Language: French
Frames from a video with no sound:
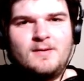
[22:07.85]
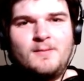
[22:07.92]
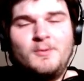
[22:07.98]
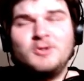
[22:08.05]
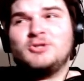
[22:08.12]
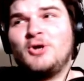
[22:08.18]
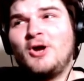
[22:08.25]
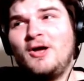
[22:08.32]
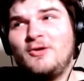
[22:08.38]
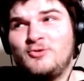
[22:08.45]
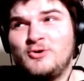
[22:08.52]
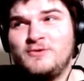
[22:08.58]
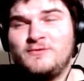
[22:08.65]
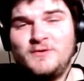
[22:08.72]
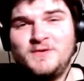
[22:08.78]
Moi, je suis rendu
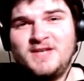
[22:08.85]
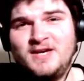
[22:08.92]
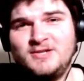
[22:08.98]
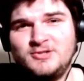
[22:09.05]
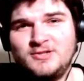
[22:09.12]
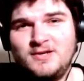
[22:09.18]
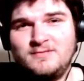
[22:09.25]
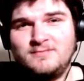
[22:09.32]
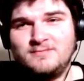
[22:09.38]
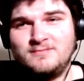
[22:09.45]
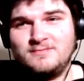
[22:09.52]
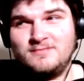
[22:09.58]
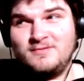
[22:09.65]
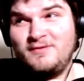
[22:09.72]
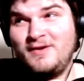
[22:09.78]
un vieux sage, ok?
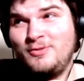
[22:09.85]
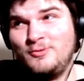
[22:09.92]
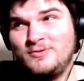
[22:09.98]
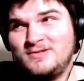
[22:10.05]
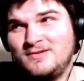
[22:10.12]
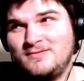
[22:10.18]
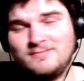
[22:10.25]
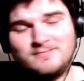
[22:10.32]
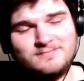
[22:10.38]
22 ans.